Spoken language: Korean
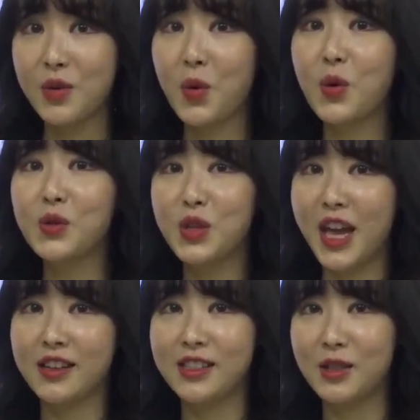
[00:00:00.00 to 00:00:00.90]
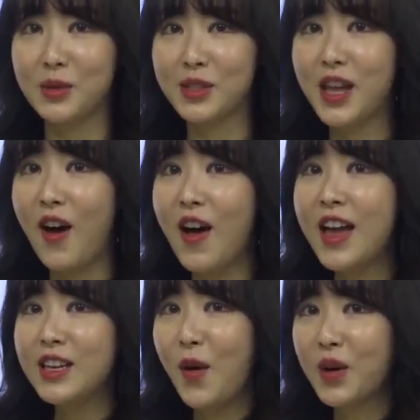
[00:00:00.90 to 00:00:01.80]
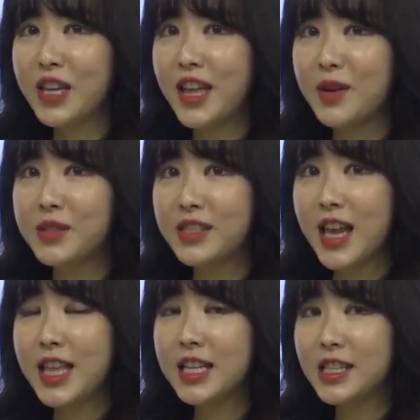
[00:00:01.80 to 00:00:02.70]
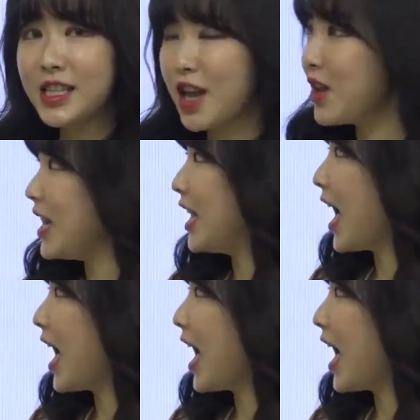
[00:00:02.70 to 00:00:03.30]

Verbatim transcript: 요런 뉘앙스로서 여기 나온 쎄는 제기,